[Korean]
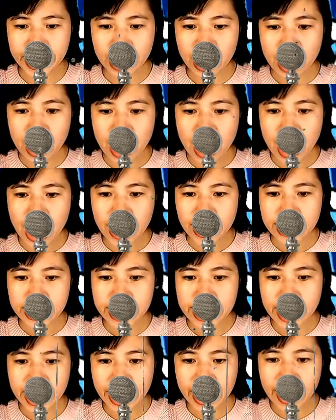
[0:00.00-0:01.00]
무대를
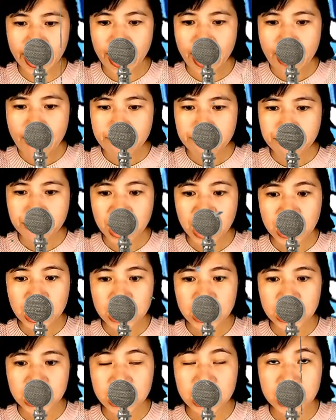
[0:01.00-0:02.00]
십삼 일
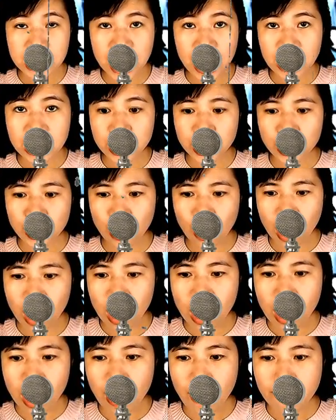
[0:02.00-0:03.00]
오늘 방송에서
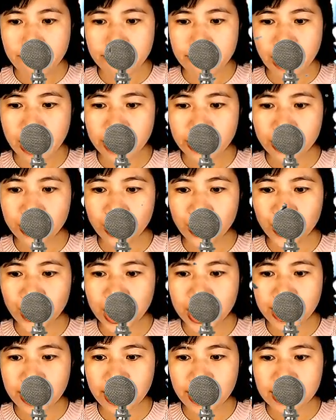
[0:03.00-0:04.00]
꼭
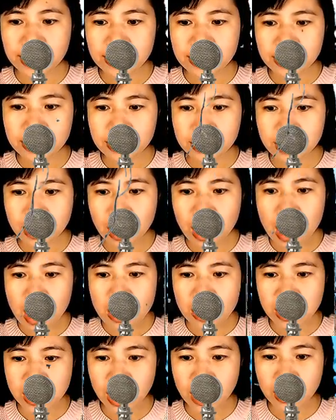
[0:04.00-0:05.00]
확인해달라고
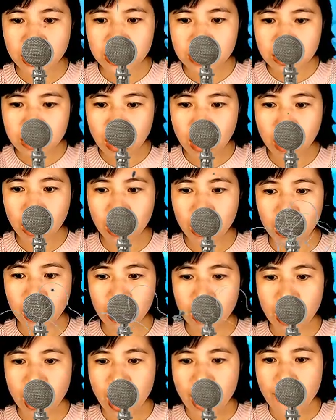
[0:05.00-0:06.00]
전했다.
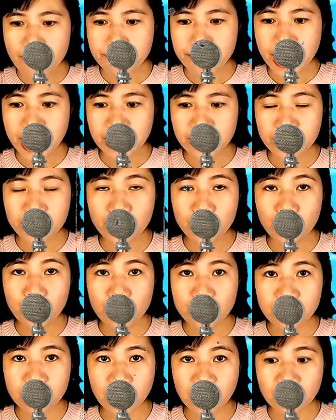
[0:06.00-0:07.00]

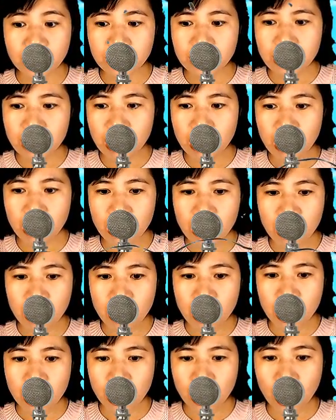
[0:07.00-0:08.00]
한편 티비 조선
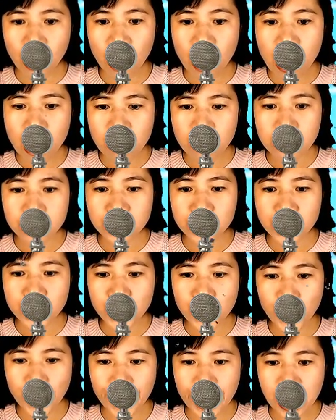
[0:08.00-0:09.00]
뽕숭아학당
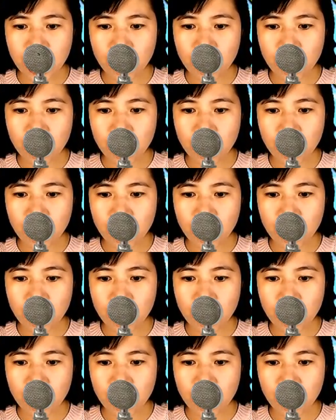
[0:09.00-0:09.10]
삼십사